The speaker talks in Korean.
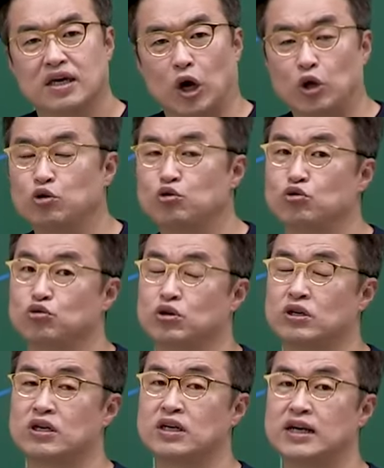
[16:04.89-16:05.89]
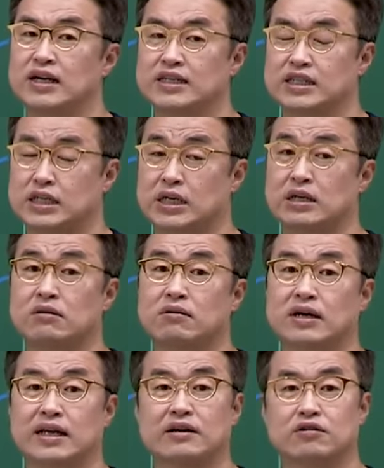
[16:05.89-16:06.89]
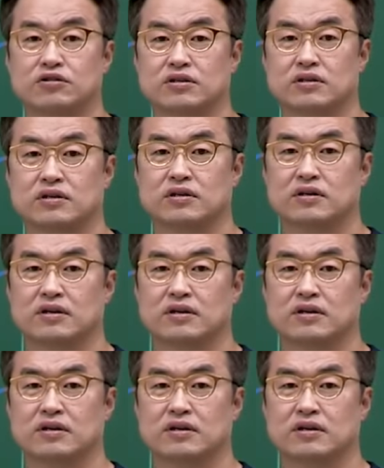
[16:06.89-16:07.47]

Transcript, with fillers: 연구를 7년간 한 것이죠.